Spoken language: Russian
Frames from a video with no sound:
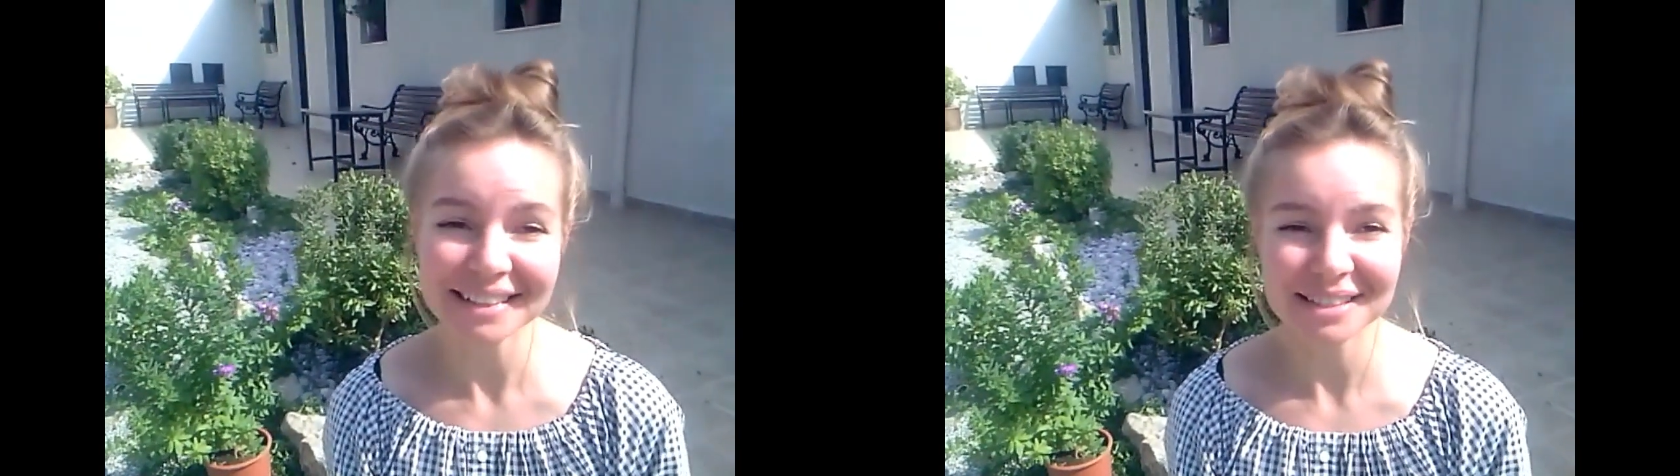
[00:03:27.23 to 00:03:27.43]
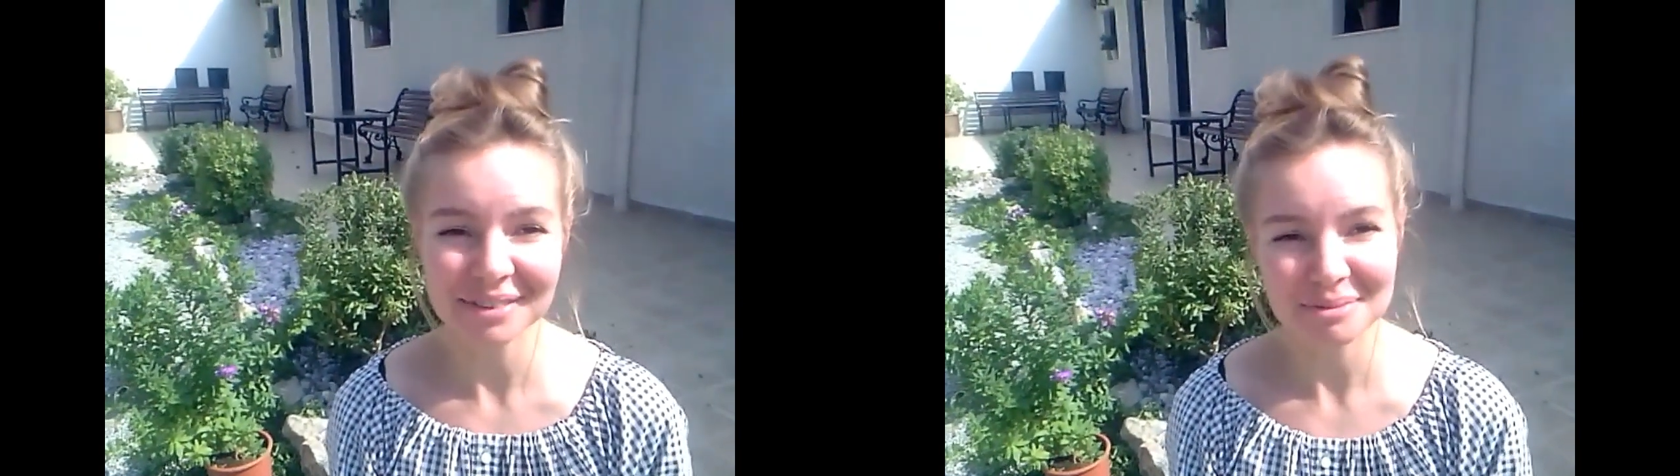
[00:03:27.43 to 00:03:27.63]

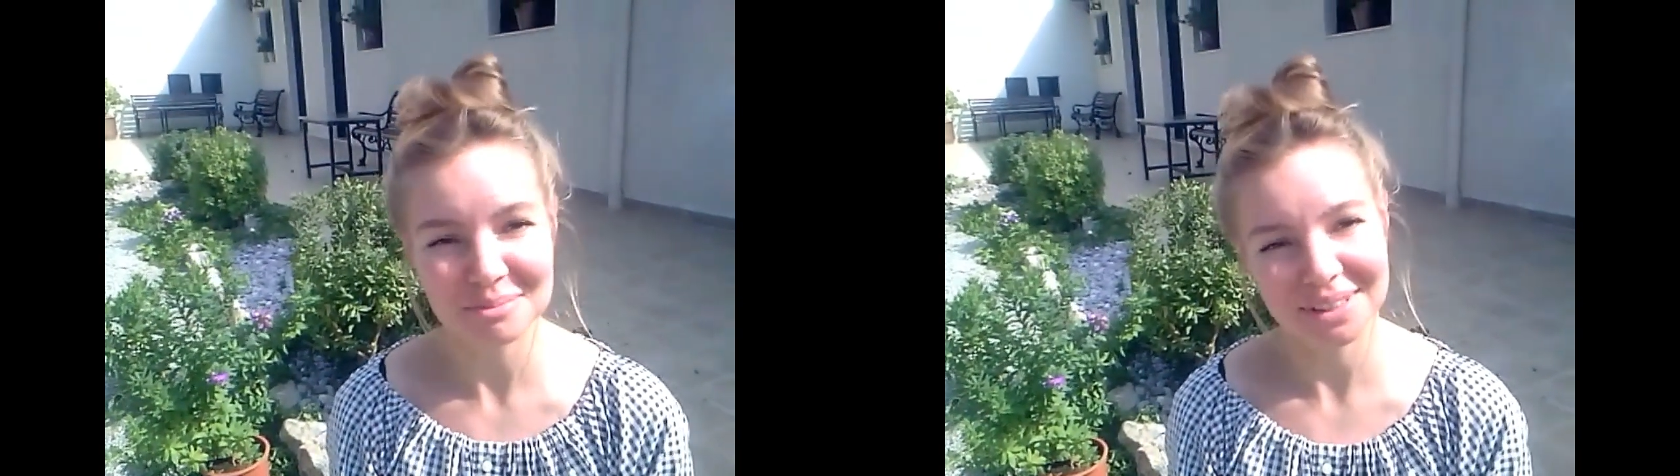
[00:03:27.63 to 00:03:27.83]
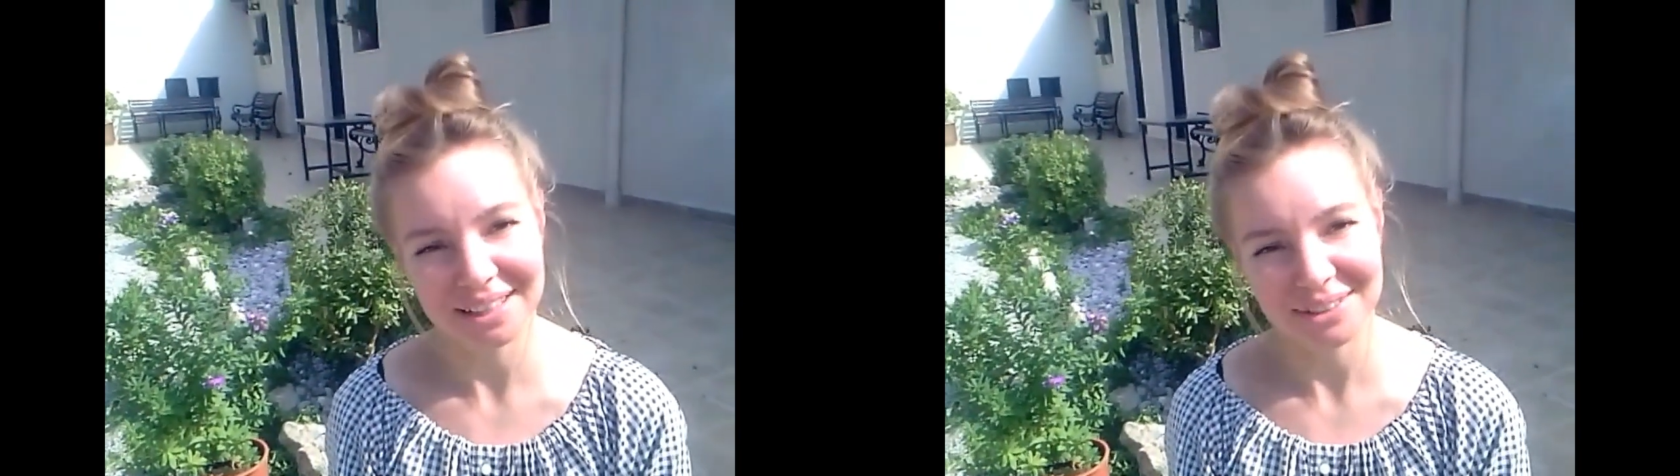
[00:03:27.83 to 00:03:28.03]
А с вами
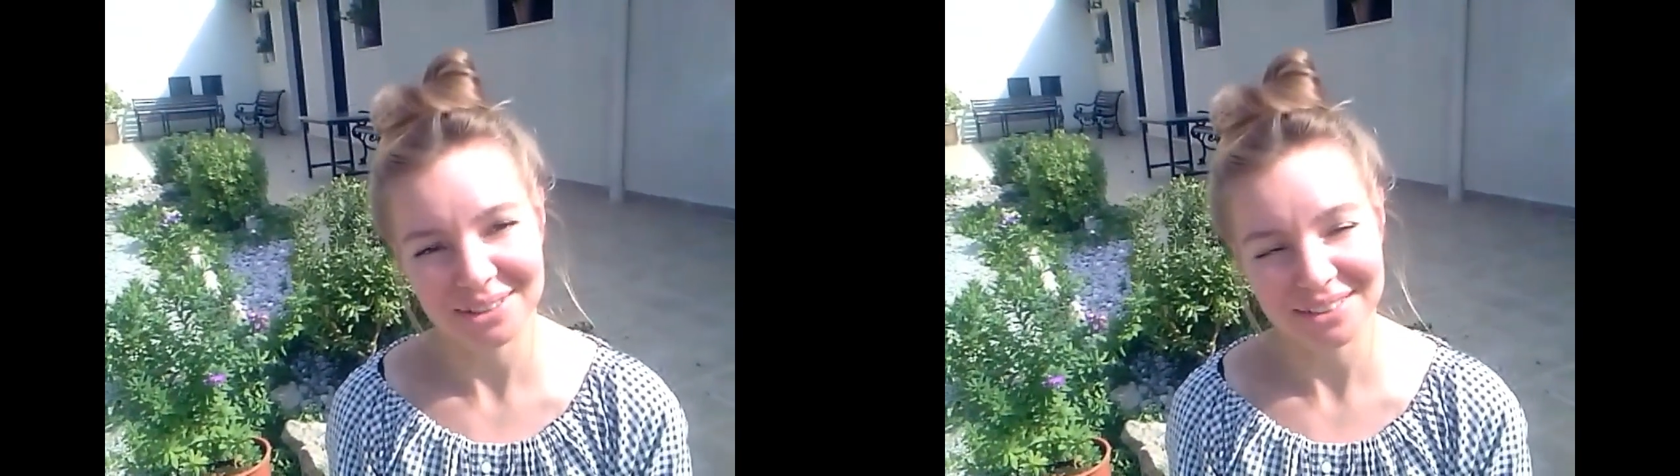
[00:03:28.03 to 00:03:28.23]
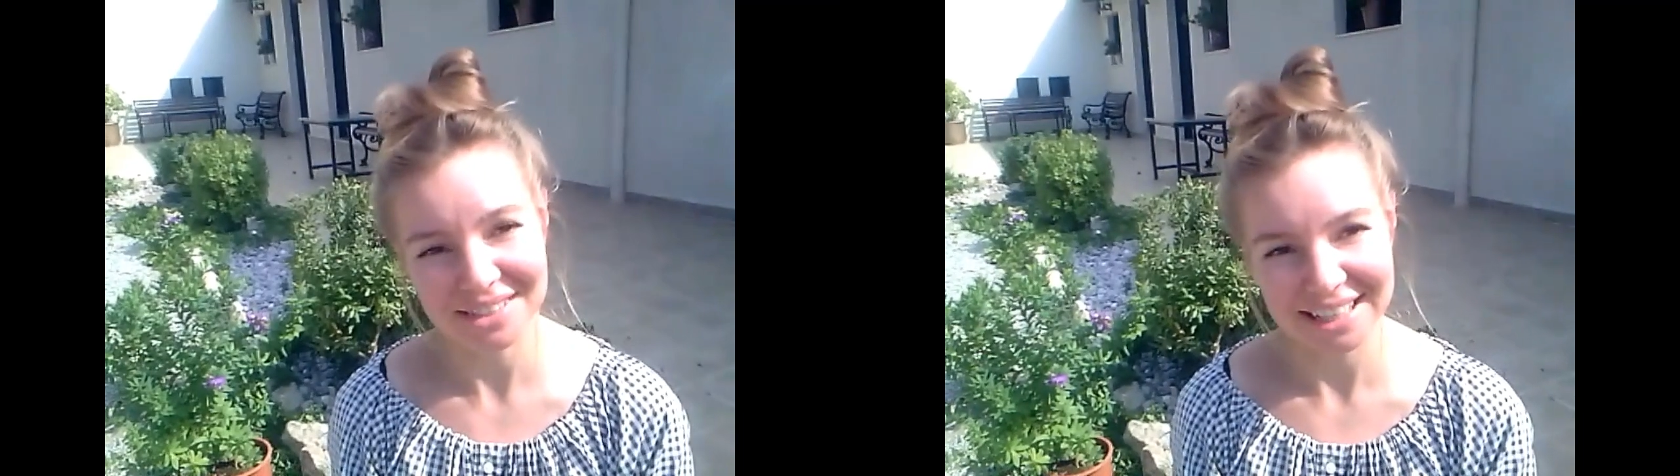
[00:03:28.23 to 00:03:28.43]
была
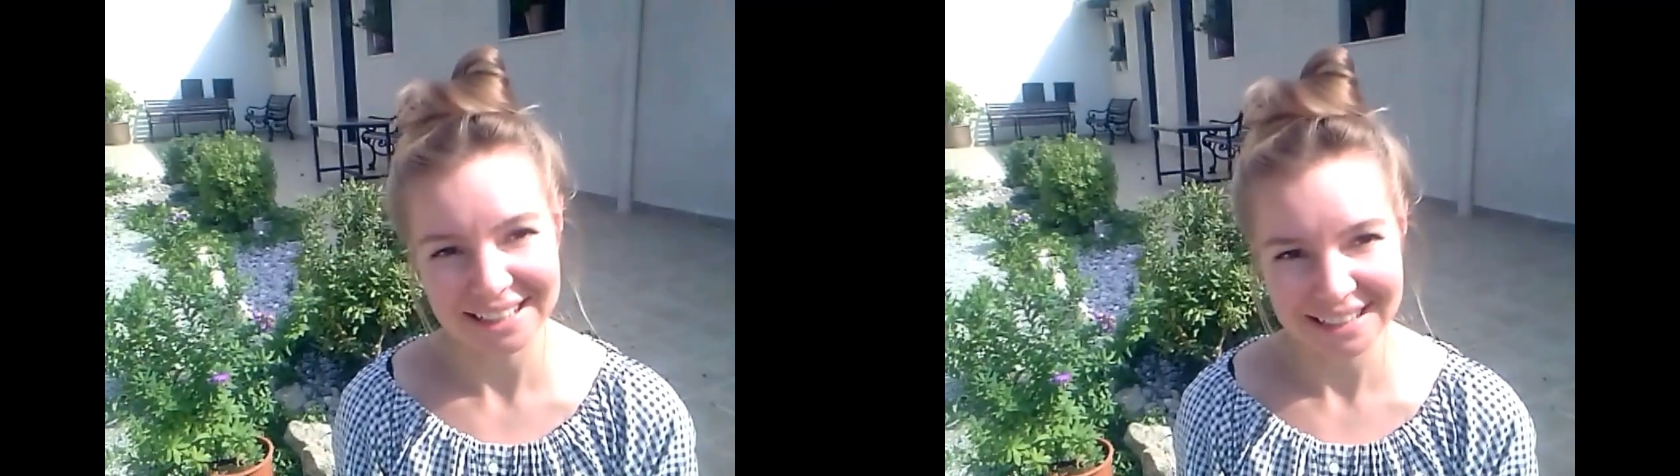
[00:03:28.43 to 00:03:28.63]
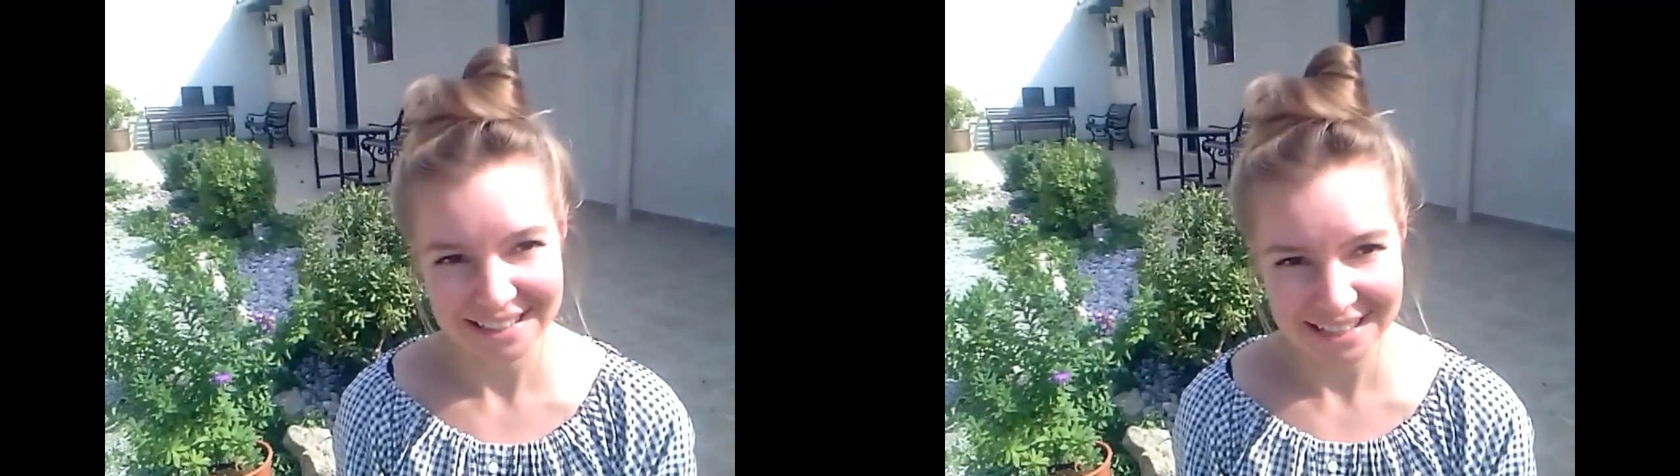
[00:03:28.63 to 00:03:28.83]

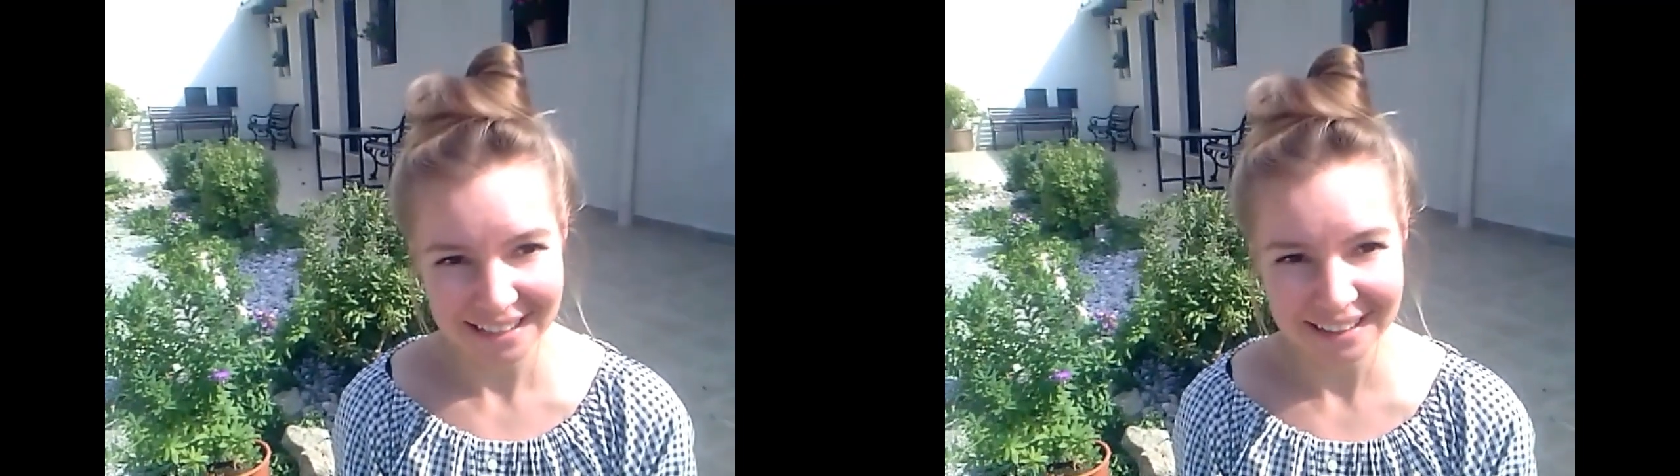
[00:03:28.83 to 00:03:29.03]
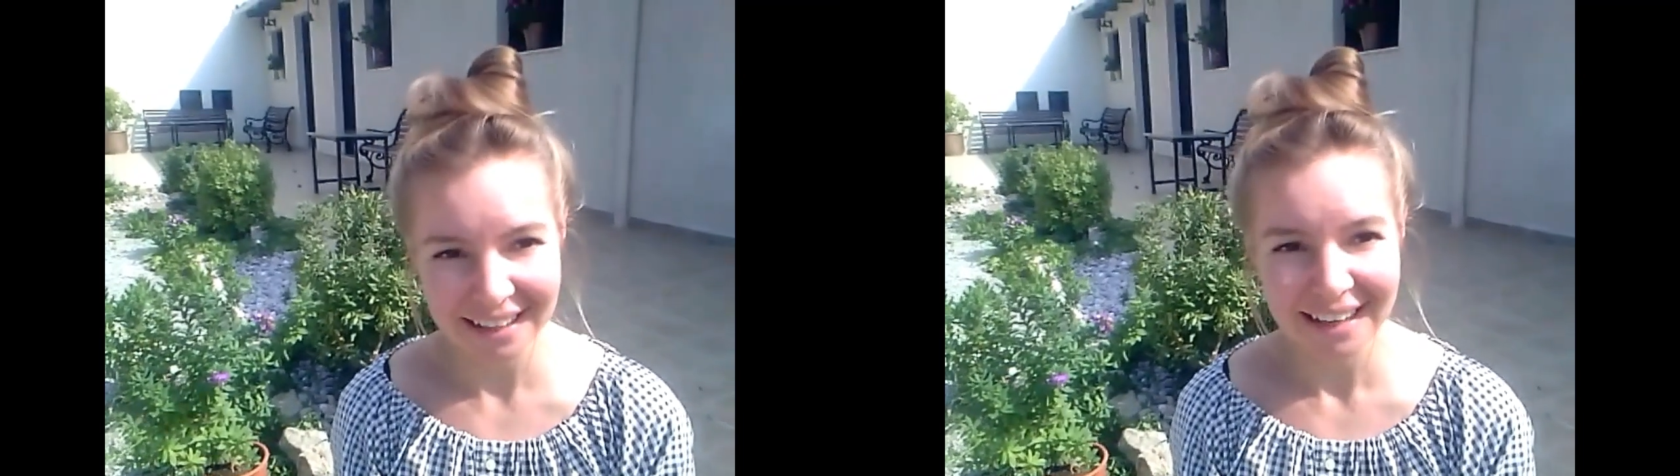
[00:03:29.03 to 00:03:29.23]
Георгиевская
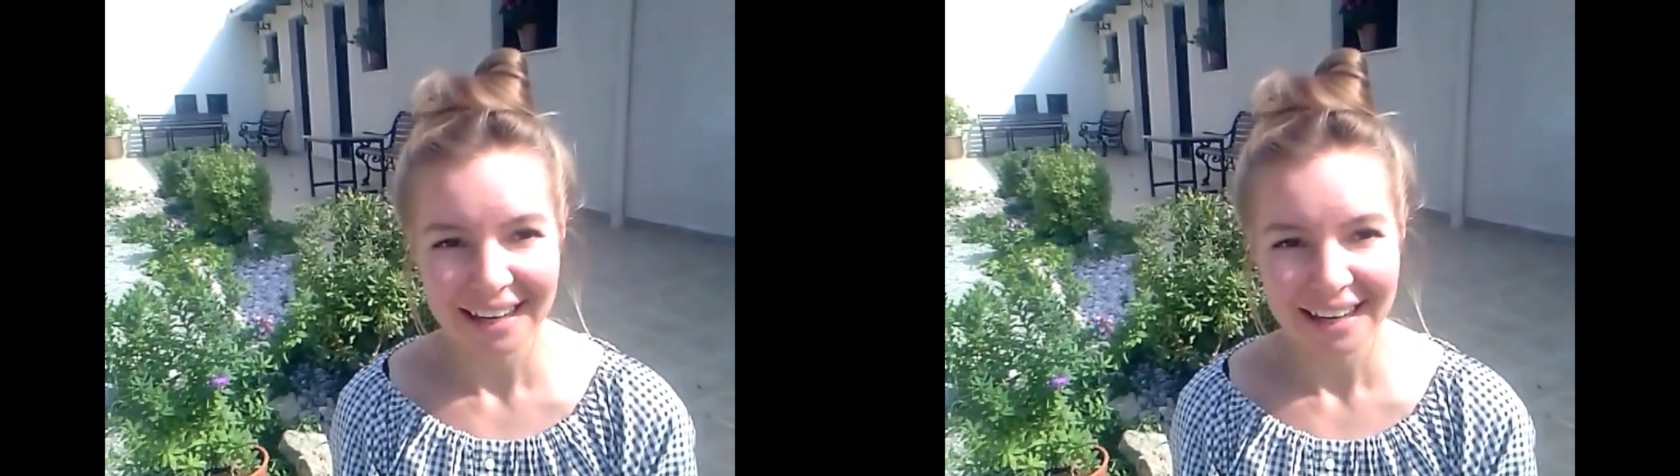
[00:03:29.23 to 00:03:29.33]
Татьяна.